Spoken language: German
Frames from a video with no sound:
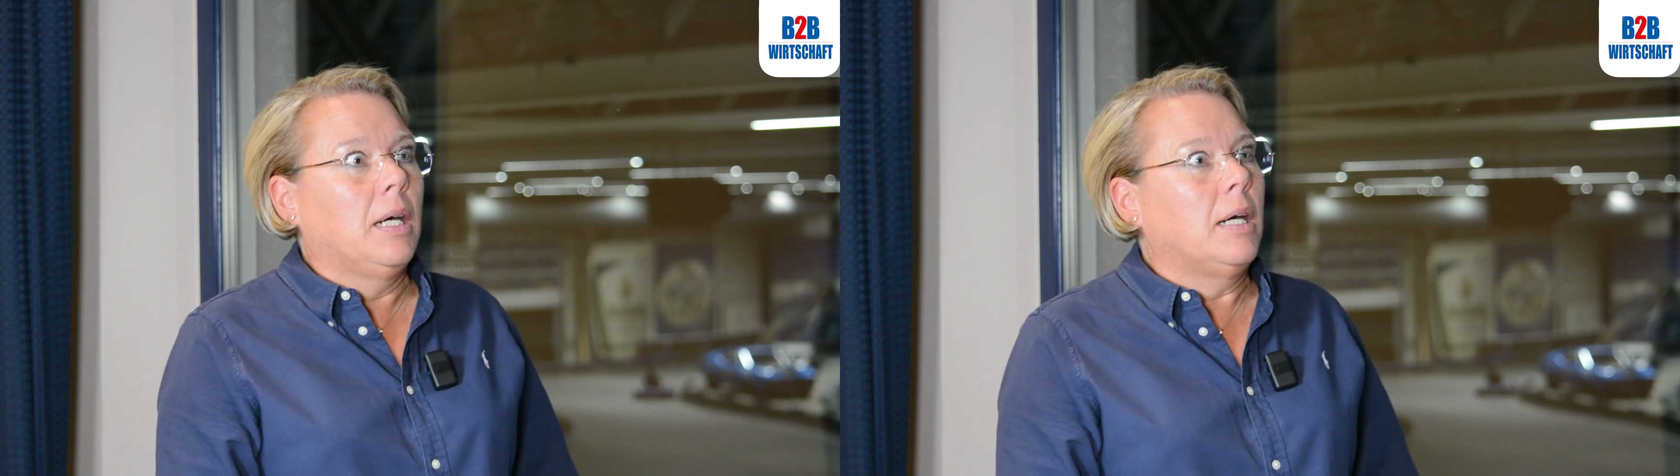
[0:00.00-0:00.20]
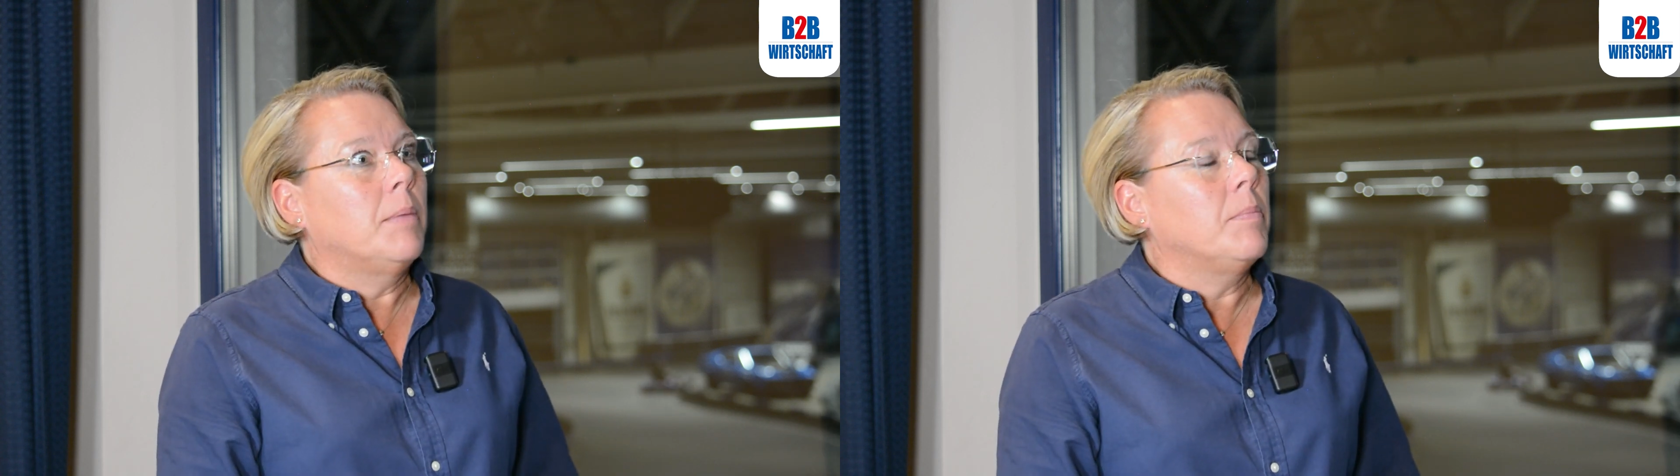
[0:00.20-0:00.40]

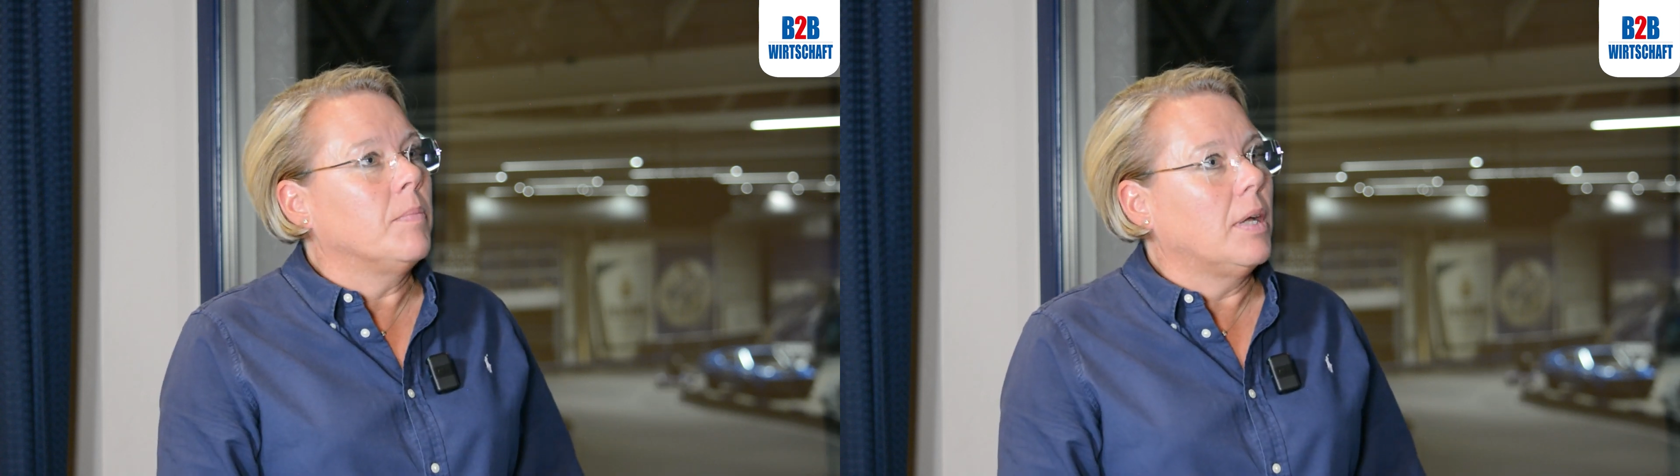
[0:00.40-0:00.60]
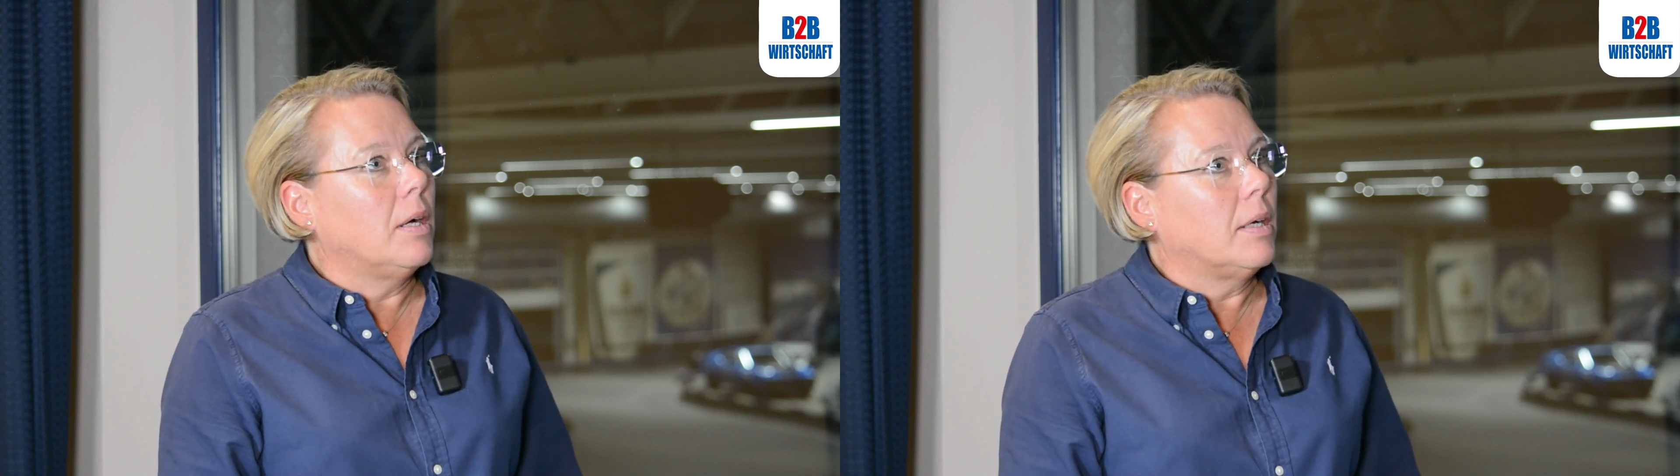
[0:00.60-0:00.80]

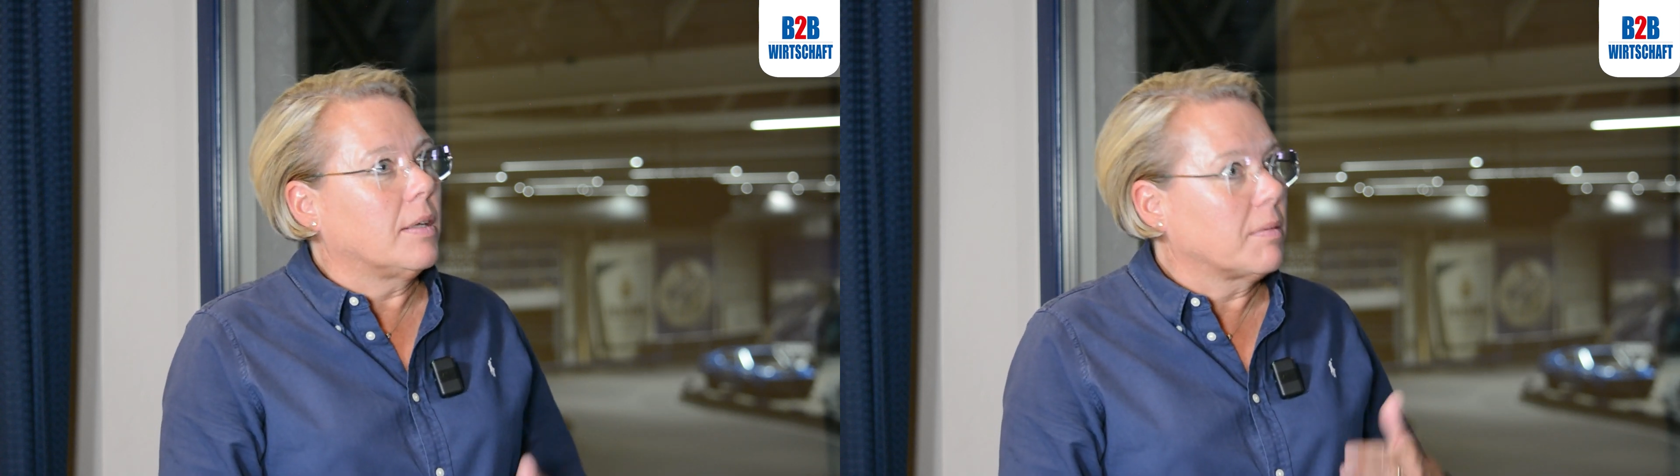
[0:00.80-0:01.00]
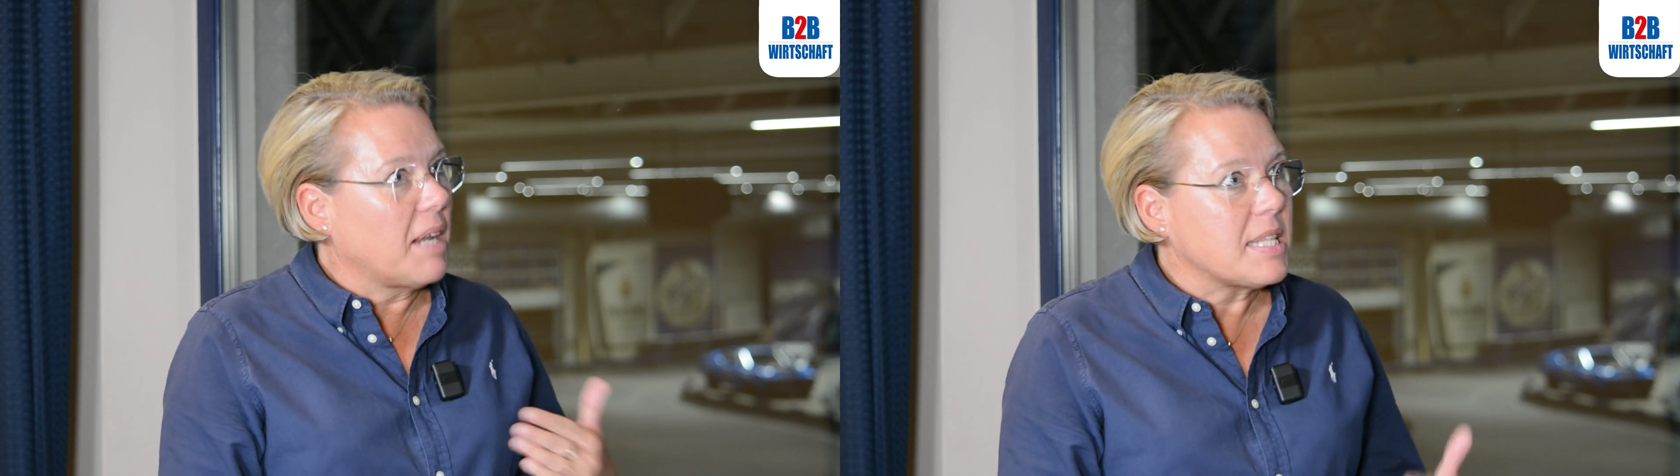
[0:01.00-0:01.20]
Ähm,
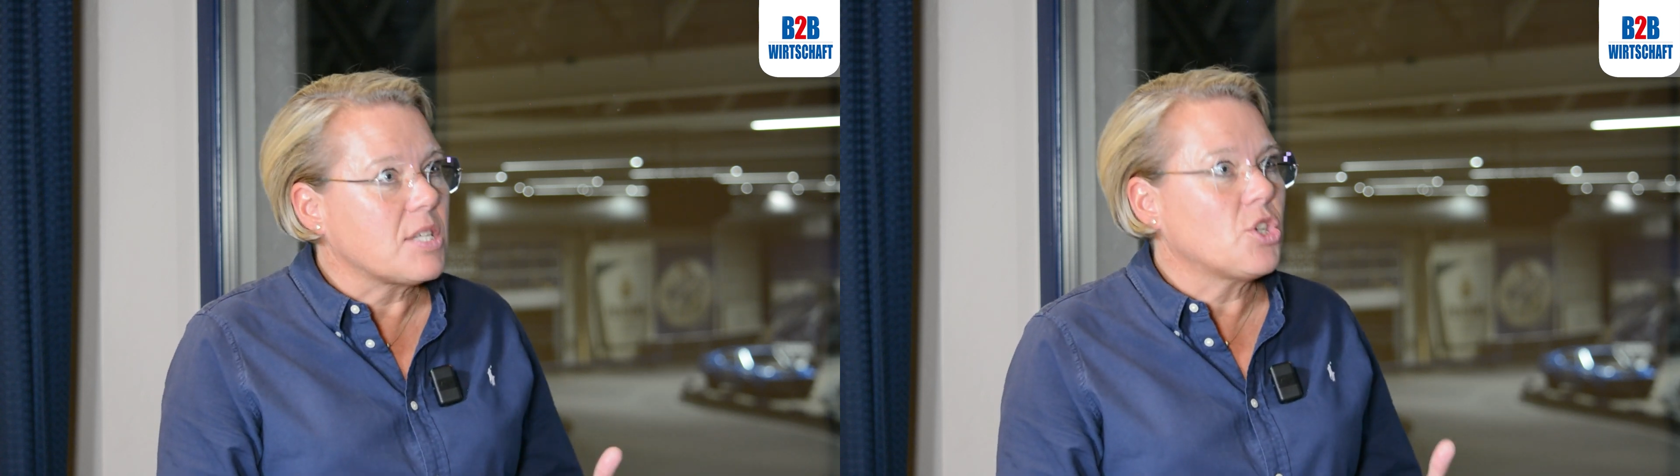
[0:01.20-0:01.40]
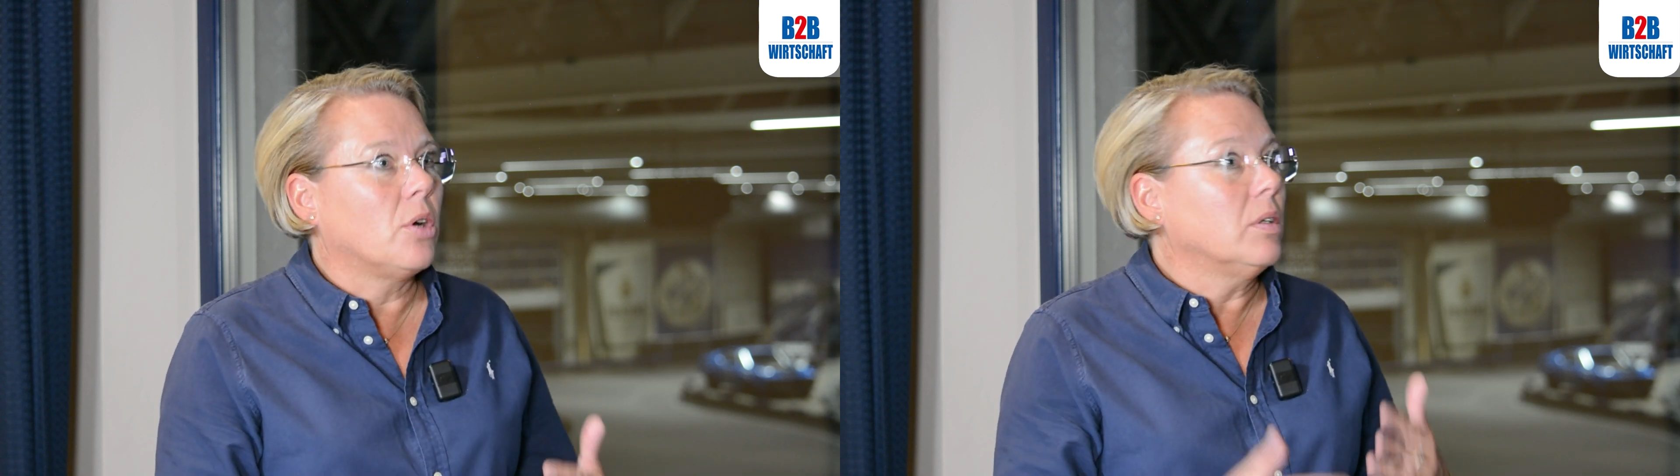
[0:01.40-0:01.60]
äh,
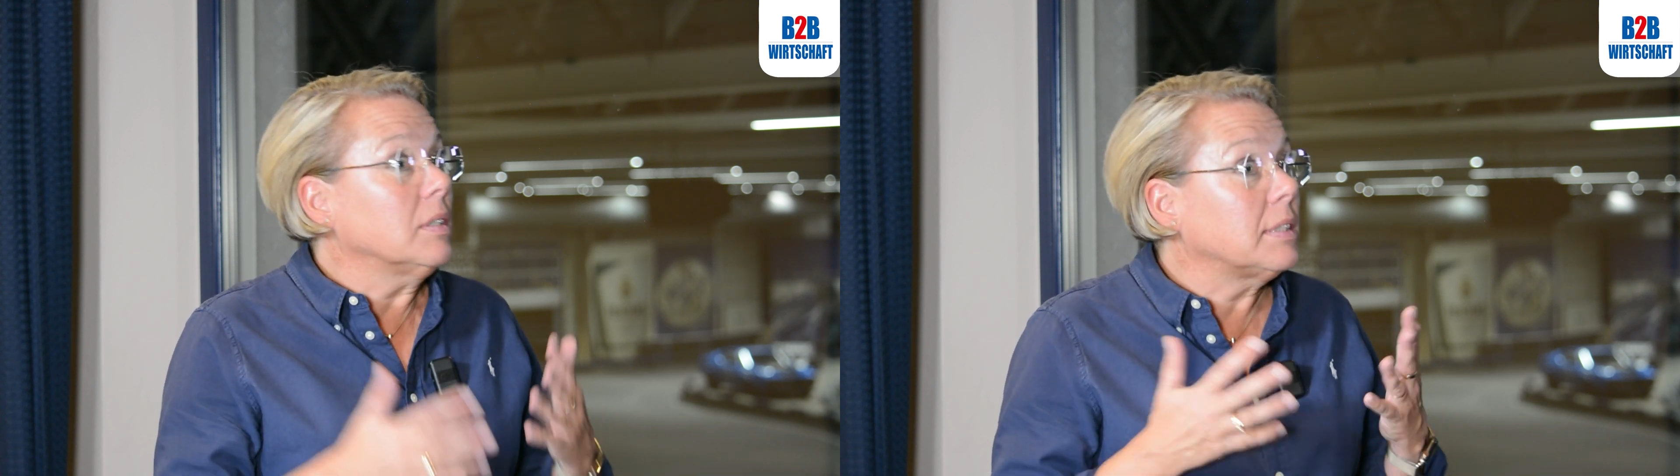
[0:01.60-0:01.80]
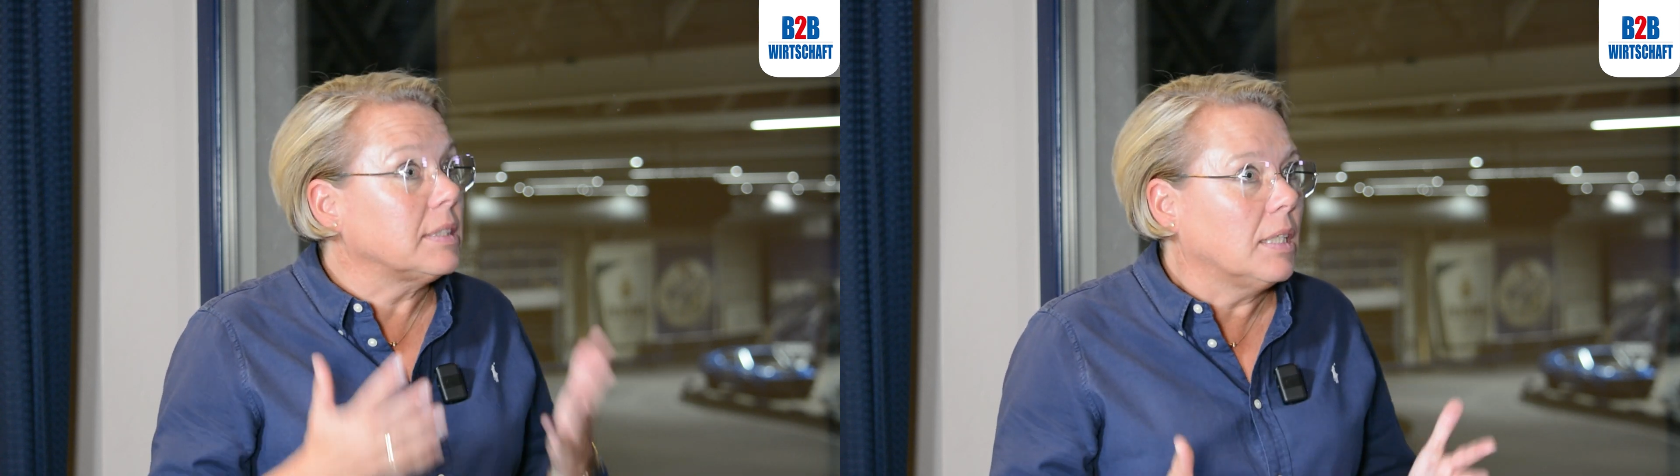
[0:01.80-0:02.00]
letzte
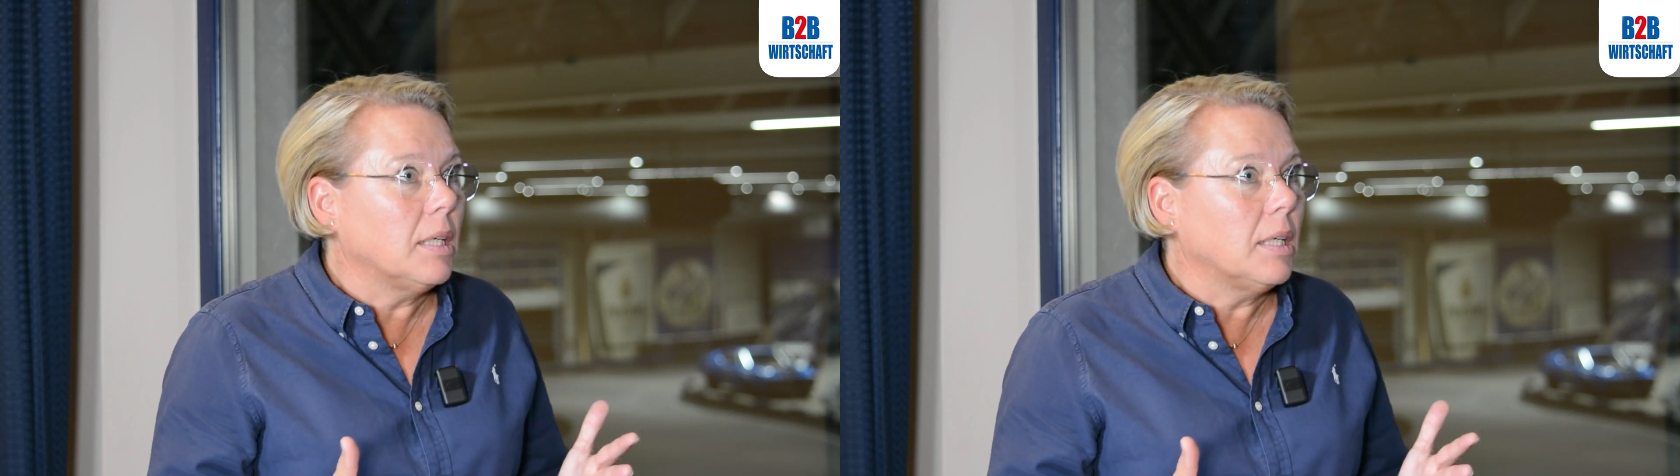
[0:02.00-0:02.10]
Chance,